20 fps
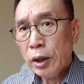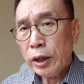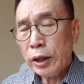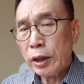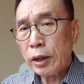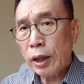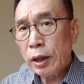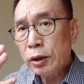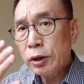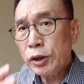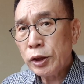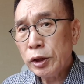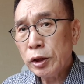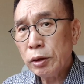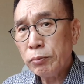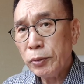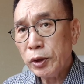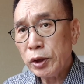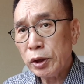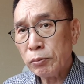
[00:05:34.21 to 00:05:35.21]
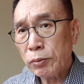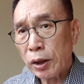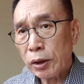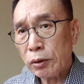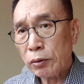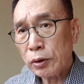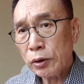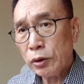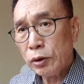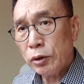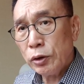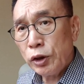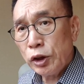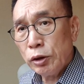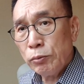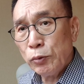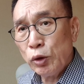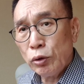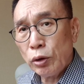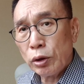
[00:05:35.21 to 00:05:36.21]
인간은 신을 믿지만 이런
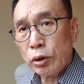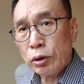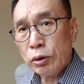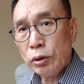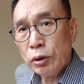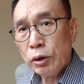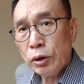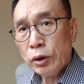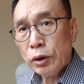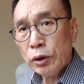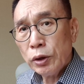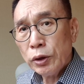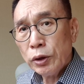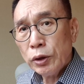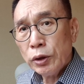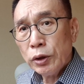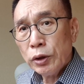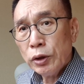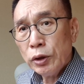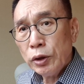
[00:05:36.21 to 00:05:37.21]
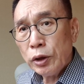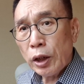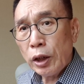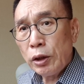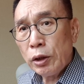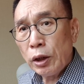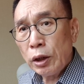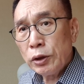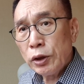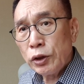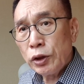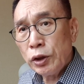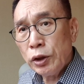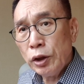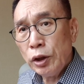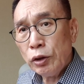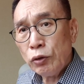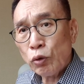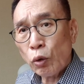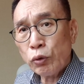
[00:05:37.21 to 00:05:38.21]
식물들은 얘들한테
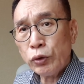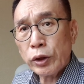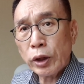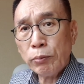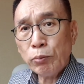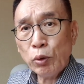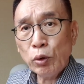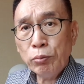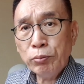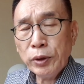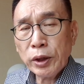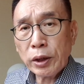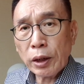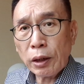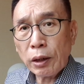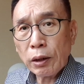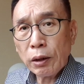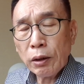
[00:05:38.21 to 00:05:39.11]
신이 존재가 뭡니까?